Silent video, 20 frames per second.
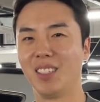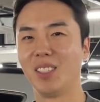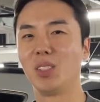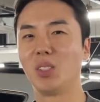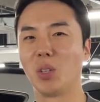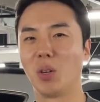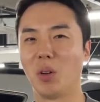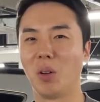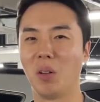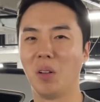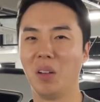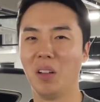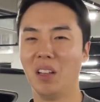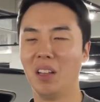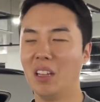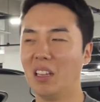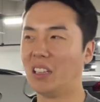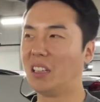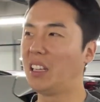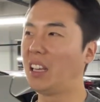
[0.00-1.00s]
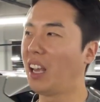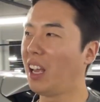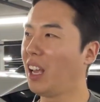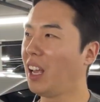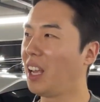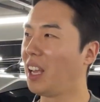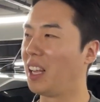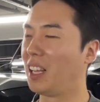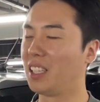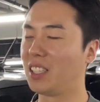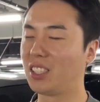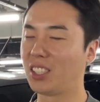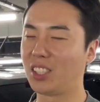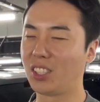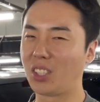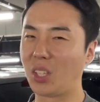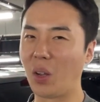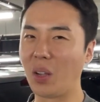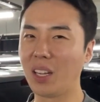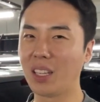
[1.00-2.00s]
그쵸 이게
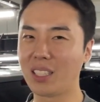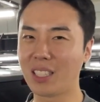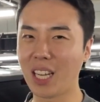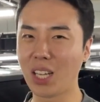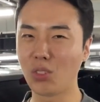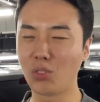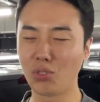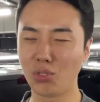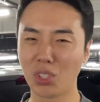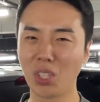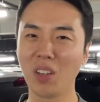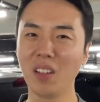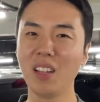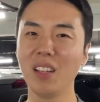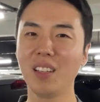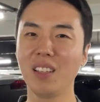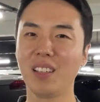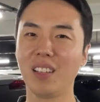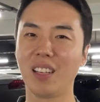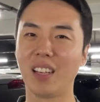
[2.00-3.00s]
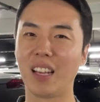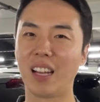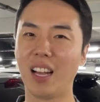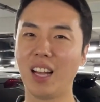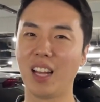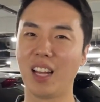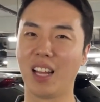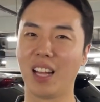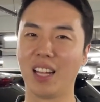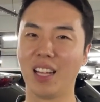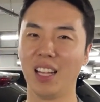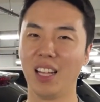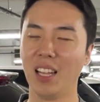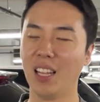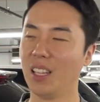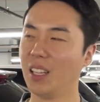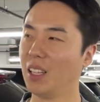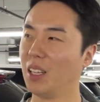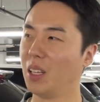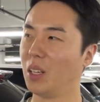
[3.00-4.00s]
저희가 차 추천해 드리기가
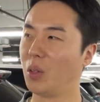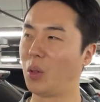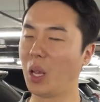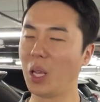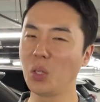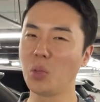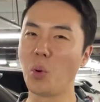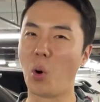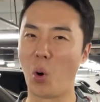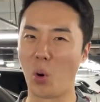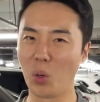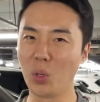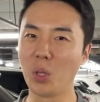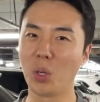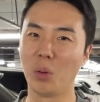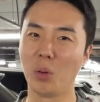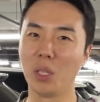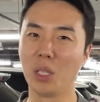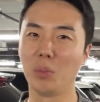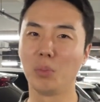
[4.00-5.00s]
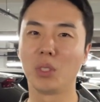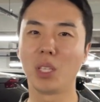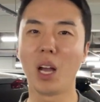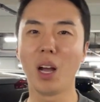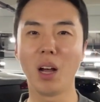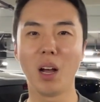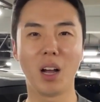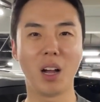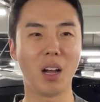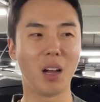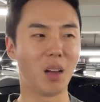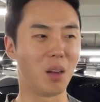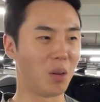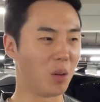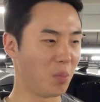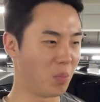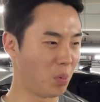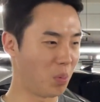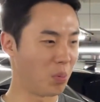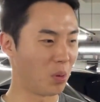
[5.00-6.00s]
되게 좀 어려워요. 왜냐면 차가
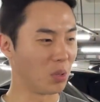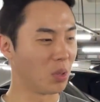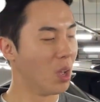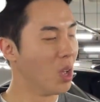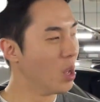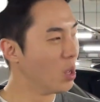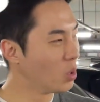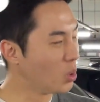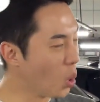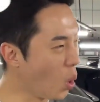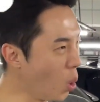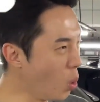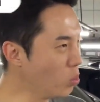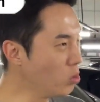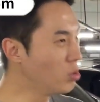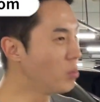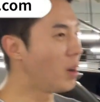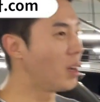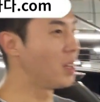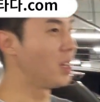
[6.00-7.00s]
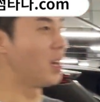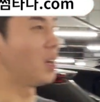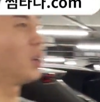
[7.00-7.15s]
너무 많아.